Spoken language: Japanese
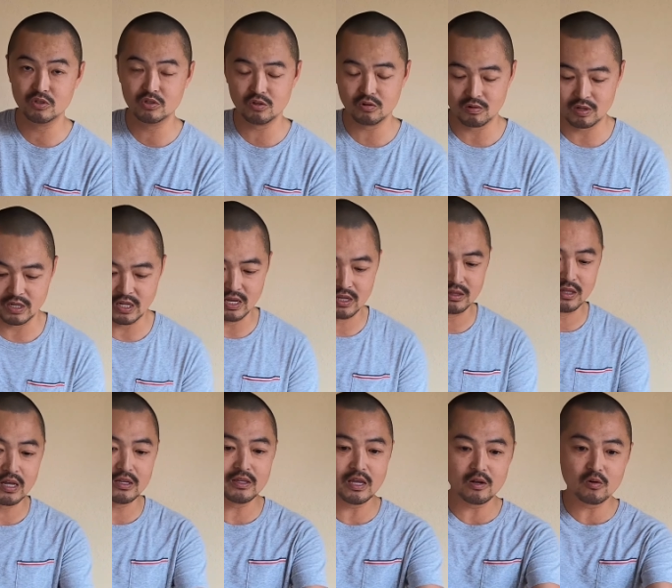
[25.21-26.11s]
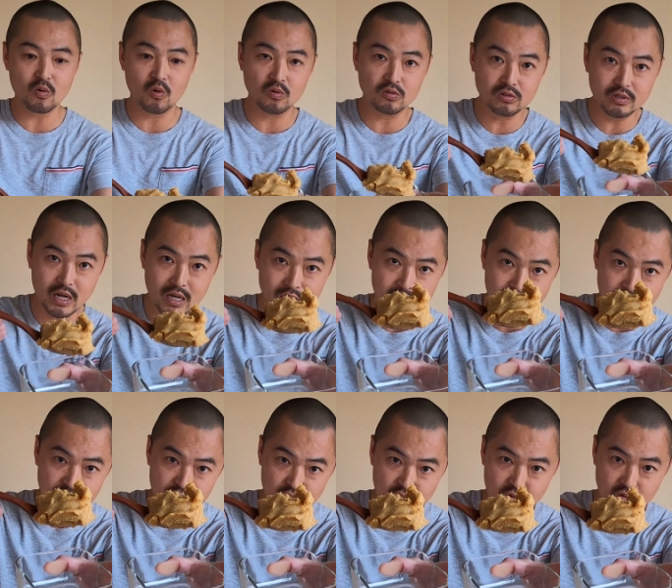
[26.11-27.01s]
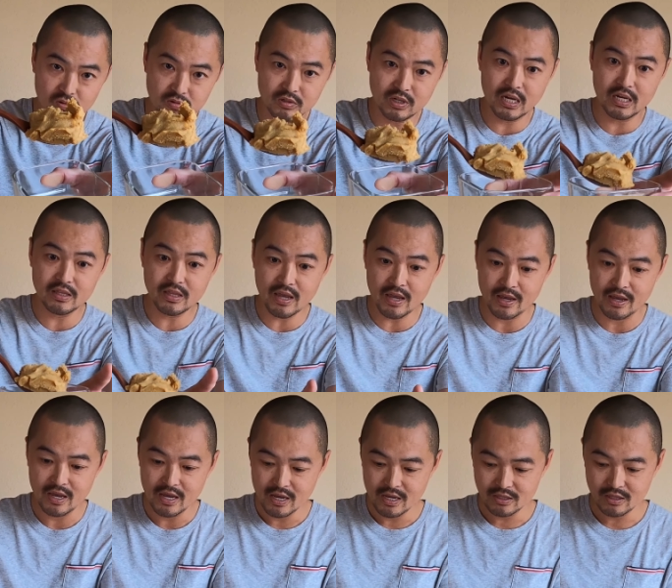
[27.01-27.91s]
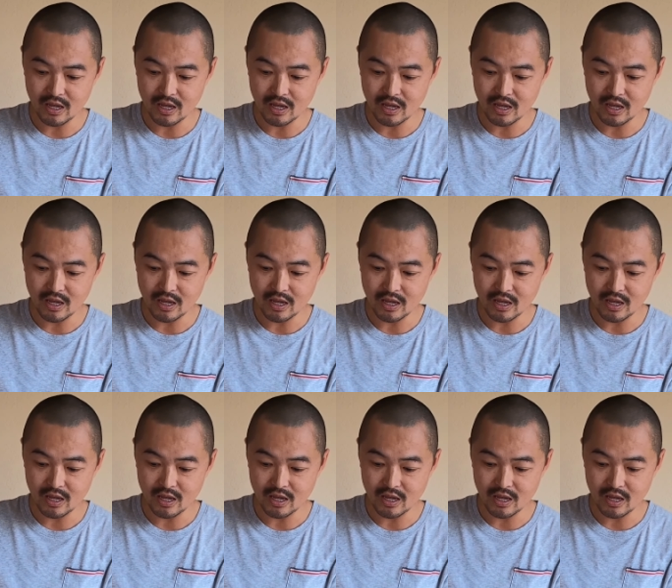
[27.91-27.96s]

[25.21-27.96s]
味噌はね、だいたいこんぐらい、最初こんぐらいで、